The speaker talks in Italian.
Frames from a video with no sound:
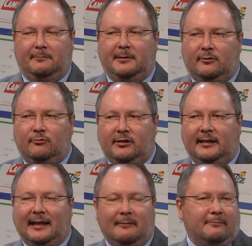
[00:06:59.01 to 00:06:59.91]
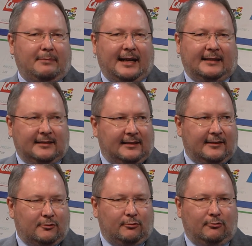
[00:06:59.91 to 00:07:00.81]
per cui gran parte
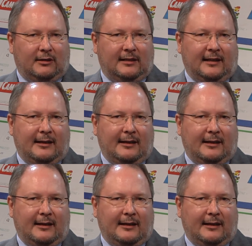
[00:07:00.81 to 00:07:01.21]
della struttura della